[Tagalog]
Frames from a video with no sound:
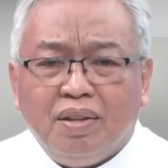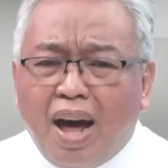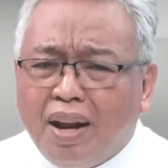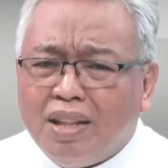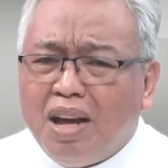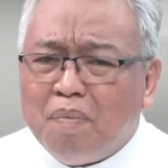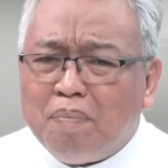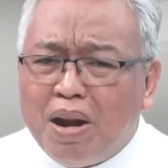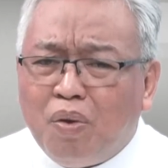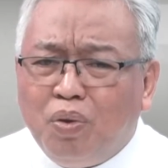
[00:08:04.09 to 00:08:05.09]
darating ang
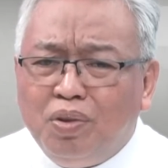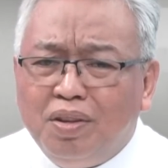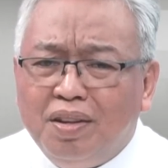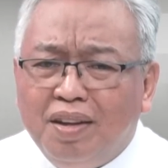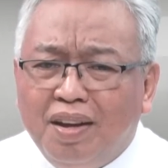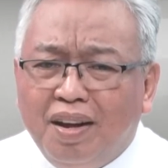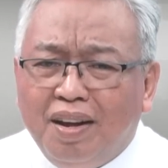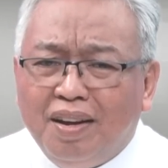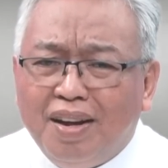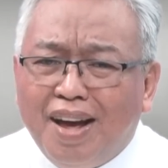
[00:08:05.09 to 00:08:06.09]
panahon
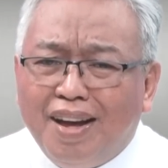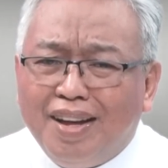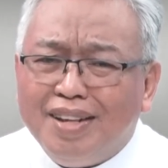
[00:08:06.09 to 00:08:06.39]
na